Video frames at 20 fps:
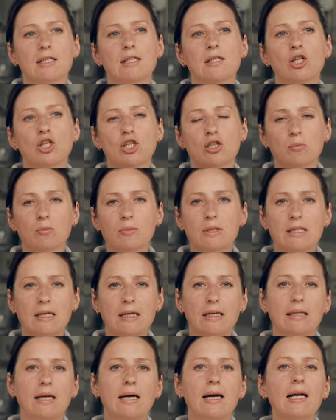слишком
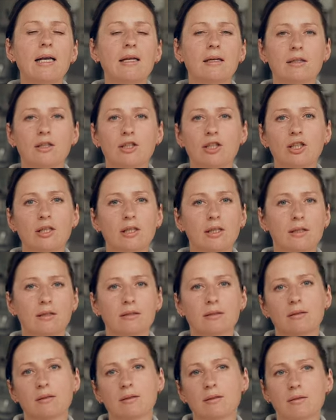эмоционален и
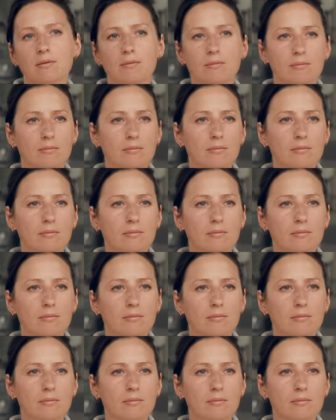э,